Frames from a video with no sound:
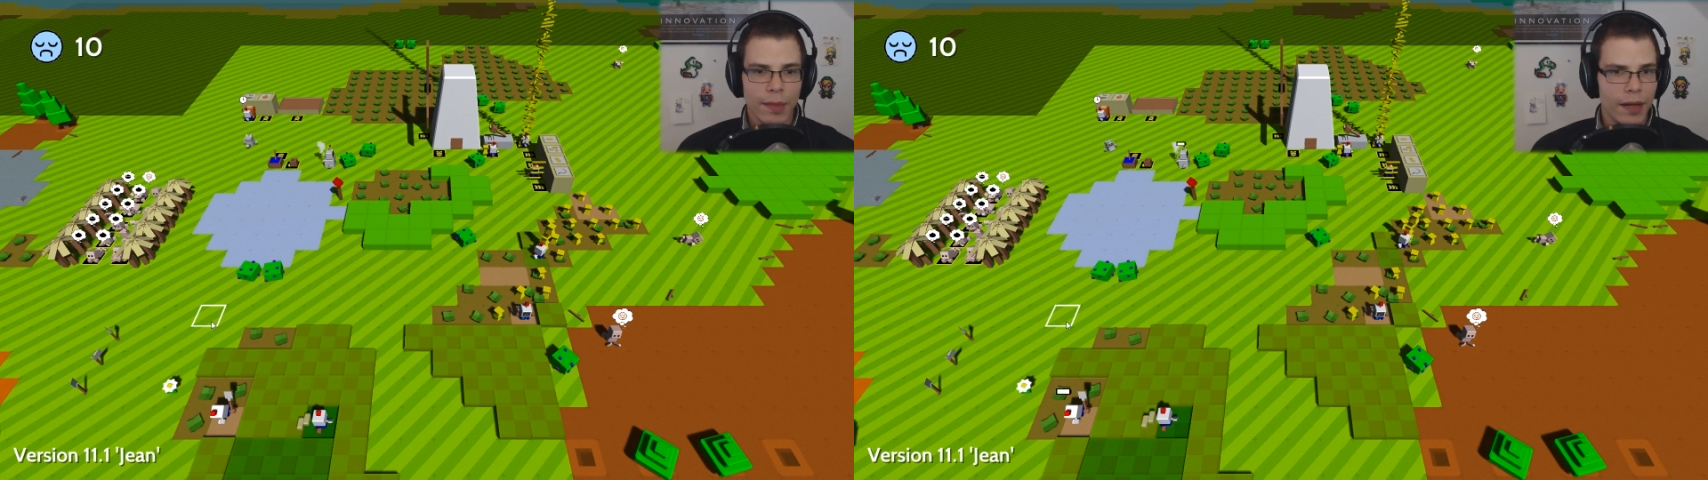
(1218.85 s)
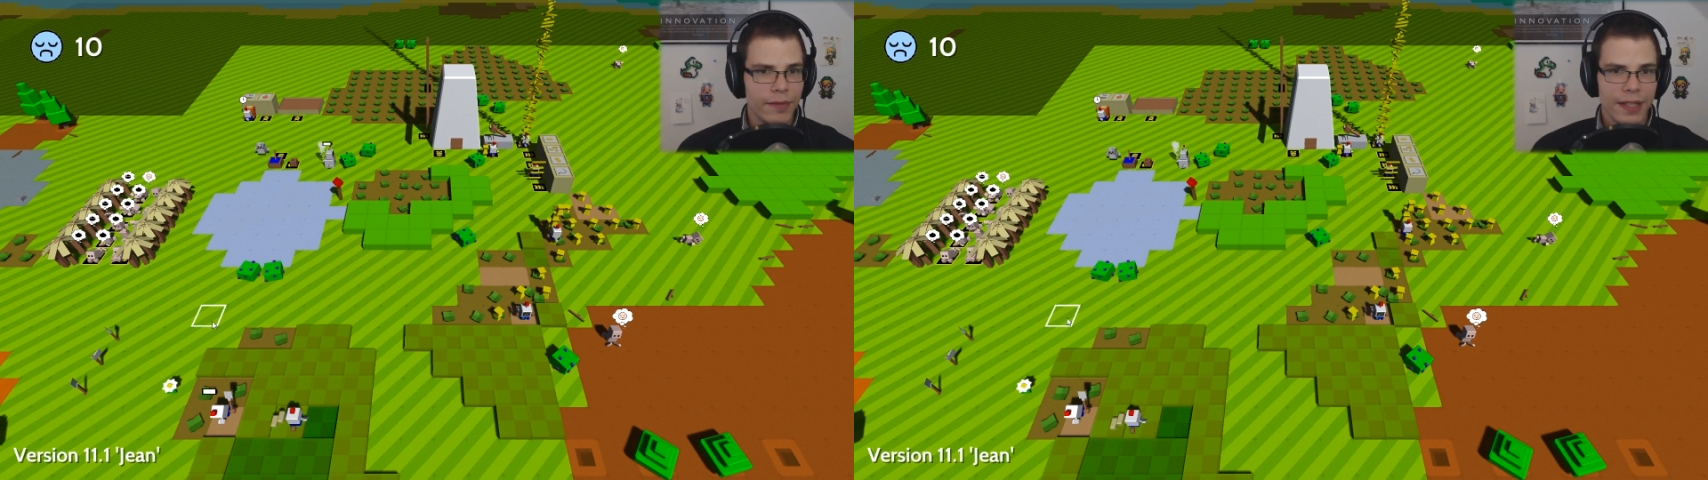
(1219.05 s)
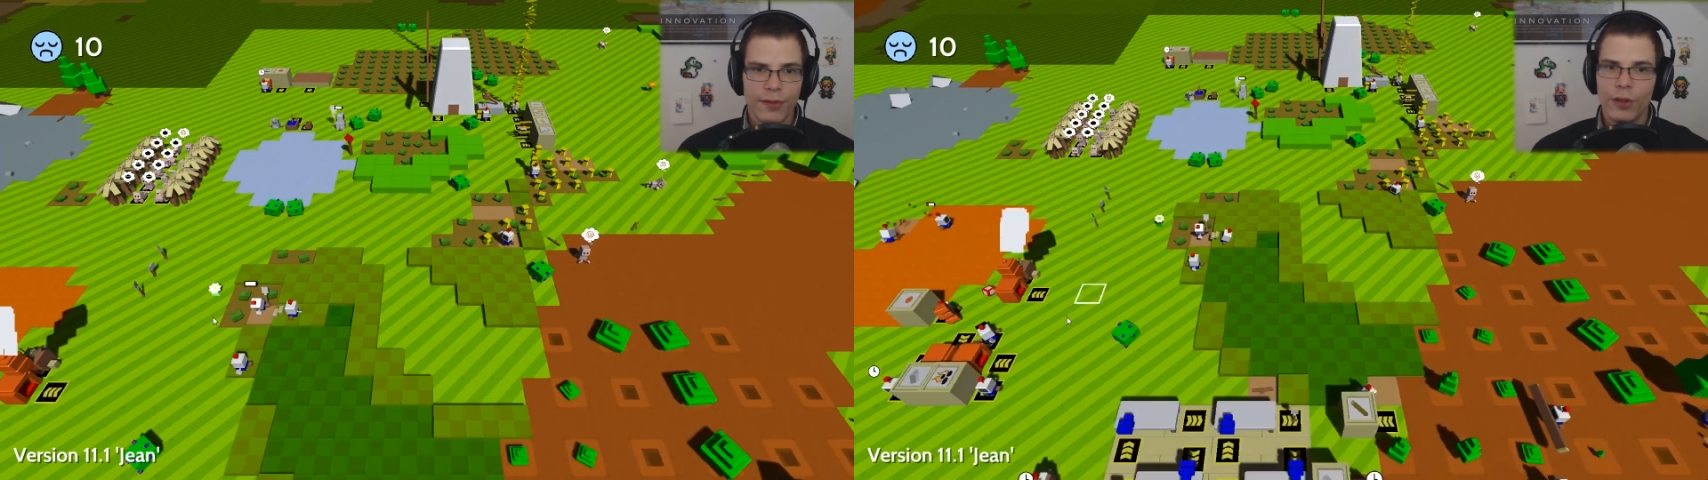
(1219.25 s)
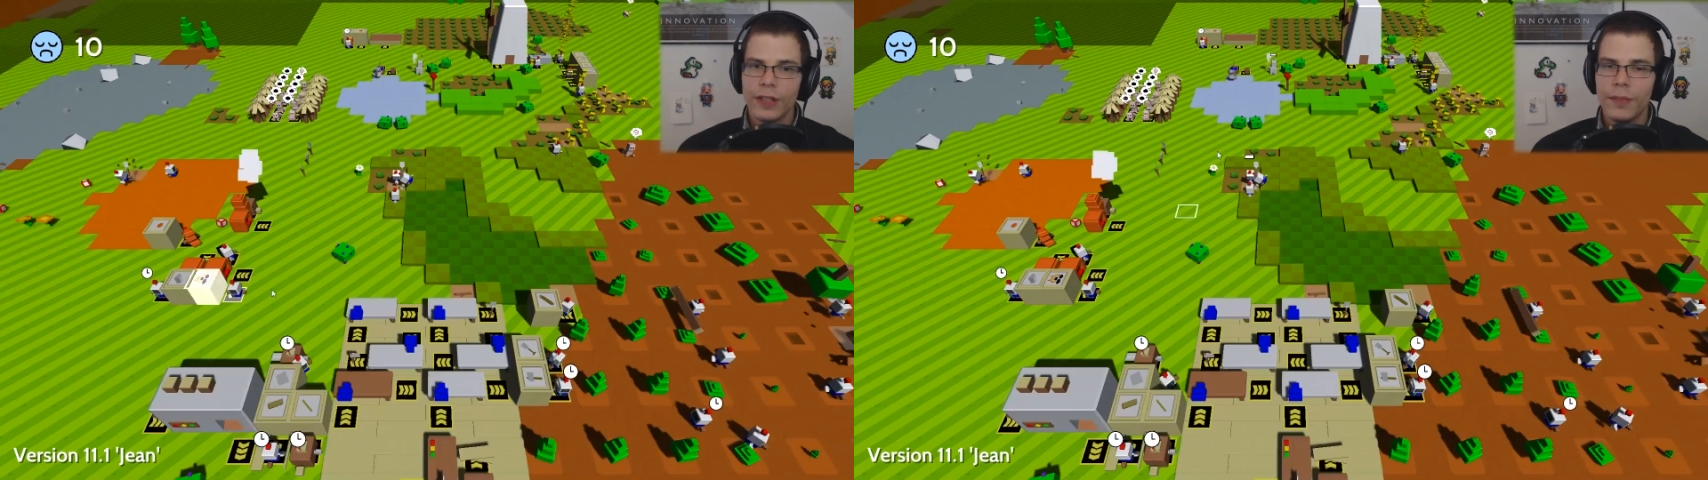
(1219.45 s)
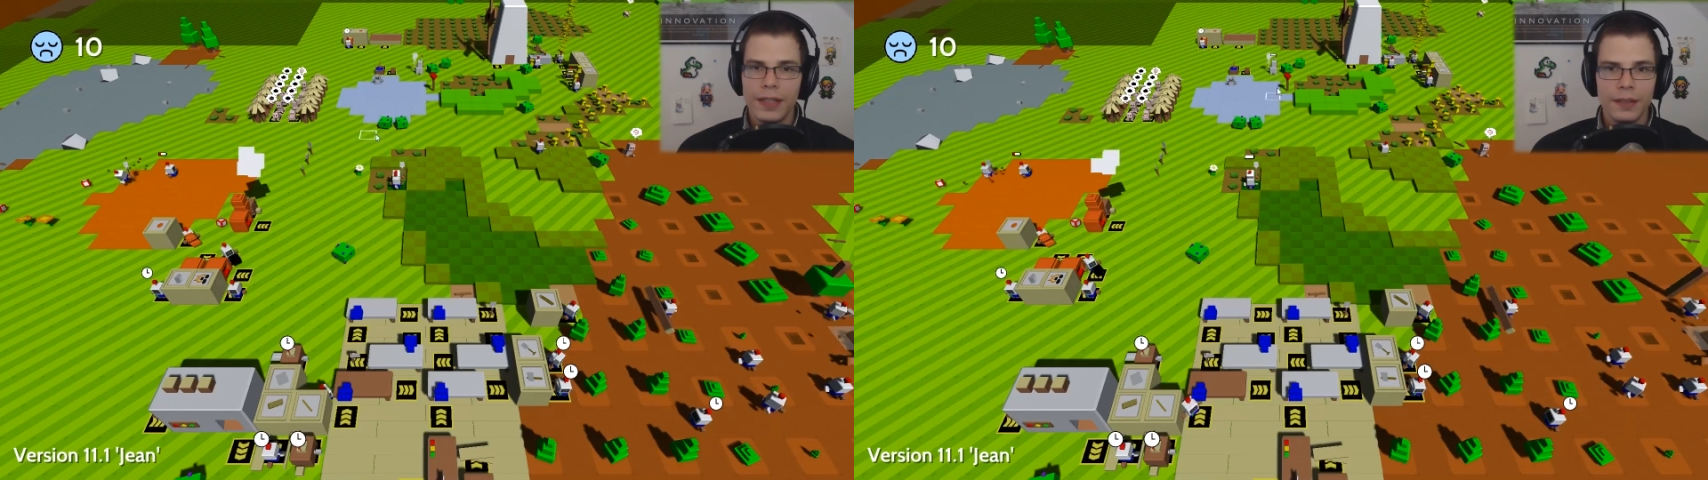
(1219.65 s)
machen wir das
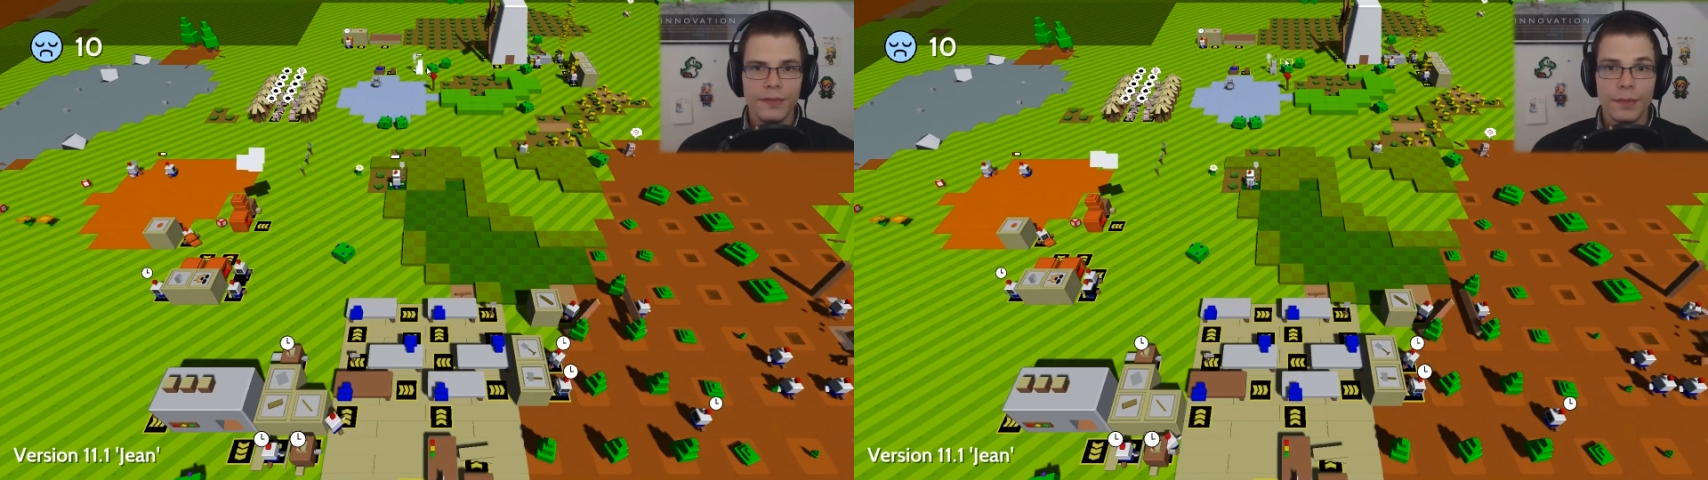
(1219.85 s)
folgendermaßen.